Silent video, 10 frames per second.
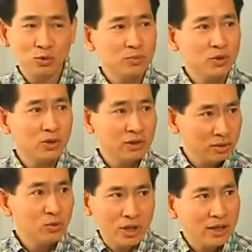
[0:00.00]
ชุมชน
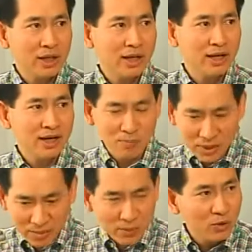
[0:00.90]
ทั่วกลางกันเองกลับมา
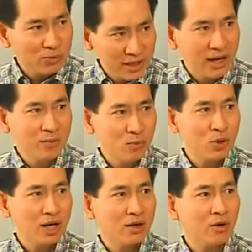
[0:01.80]
ทำขนมแจกให้บุ
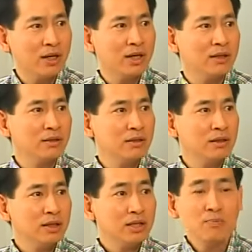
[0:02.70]
คลากรเลย
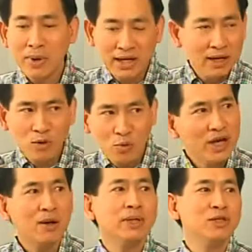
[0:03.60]
คือไปไหนผู้วิ่ง
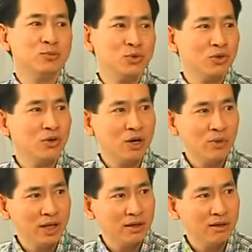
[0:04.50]
กลับมาที่ชุมชนของเขา
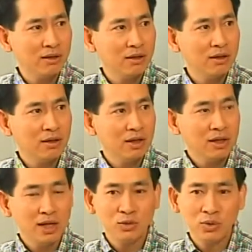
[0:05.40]
เอง
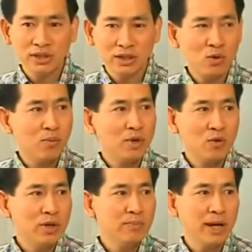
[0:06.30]
การช่วยเหลือสังคมก็
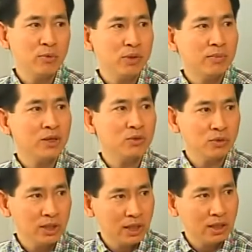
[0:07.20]
วิ่งไปวิ่งมาอยู่ตร
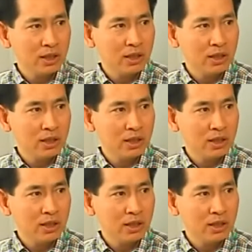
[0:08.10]
งนี้เอง